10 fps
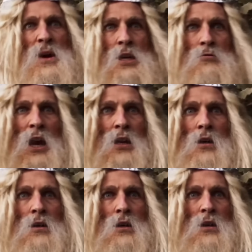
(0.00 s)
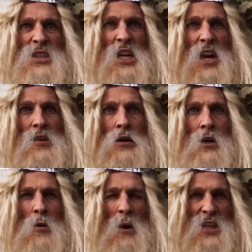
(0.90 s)
мной, Грег. Вместе
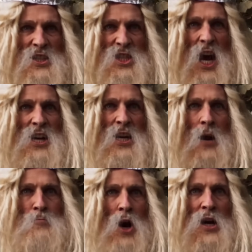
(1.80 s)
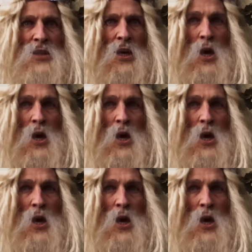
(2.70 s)
мы начнем революцию!